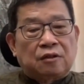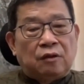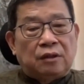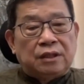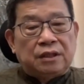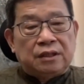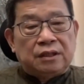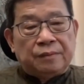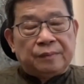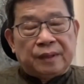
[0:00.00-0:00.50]
关
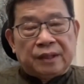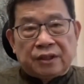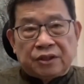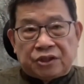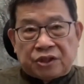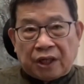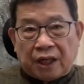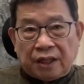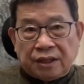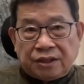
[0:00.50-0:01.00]
键能不能
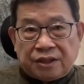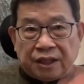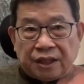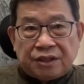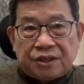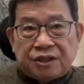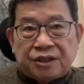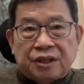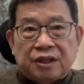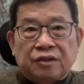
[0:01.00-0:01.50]
承前
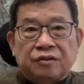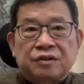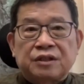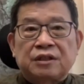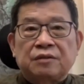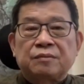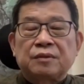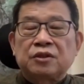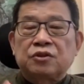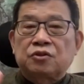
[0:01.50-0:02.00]
启后，
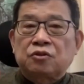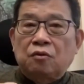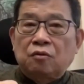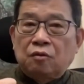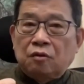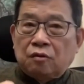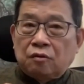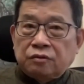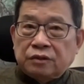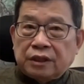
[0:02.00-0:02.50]
证明中
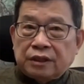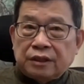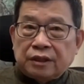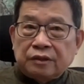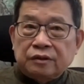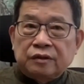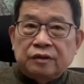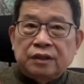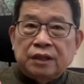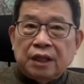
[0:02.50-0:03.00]
国共产
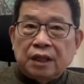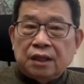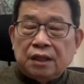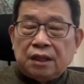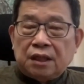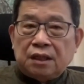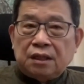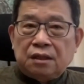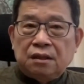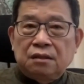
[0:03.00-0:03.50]
党有能
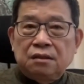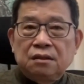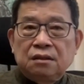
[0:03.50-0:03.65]
力